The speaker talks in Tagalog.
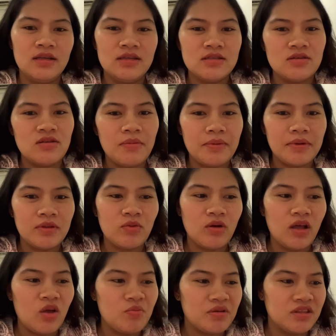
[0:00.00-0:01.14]
So, dapat huwag
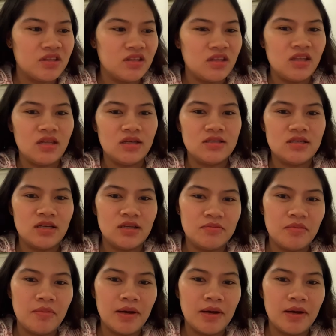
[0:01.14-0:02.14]
kayong patitinag dyan.